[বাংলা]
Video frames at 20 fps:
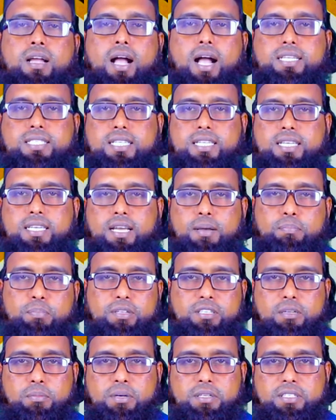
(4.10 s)
আজকে
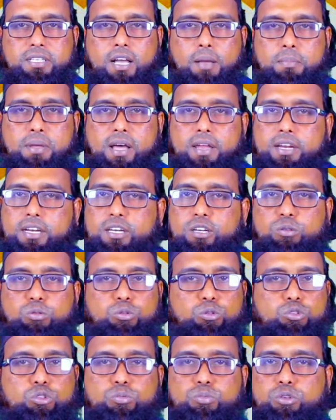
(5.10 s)
আপনাদের মাঝে আমি আরেকটি
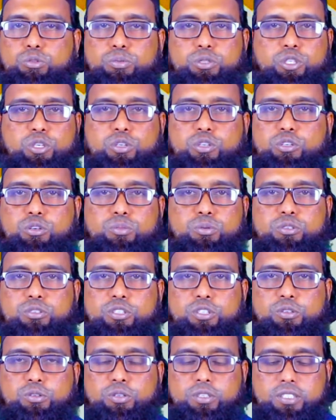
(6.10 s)
গুরুত্বপূর্ণ বিষয় নিয়ে
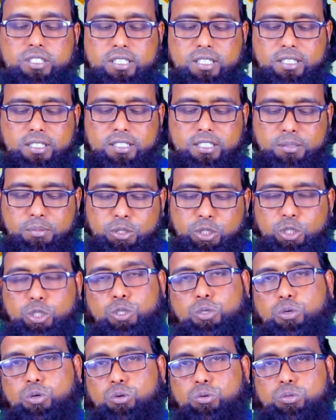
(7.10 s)
উপস্থিত হয়েছি যে
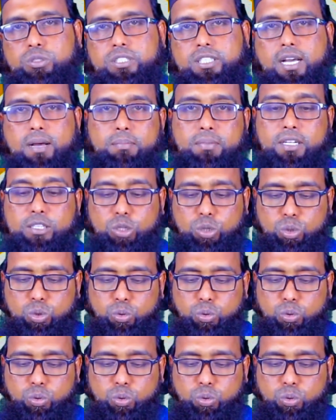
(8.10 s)
বিষয়টি হলো যে আমরা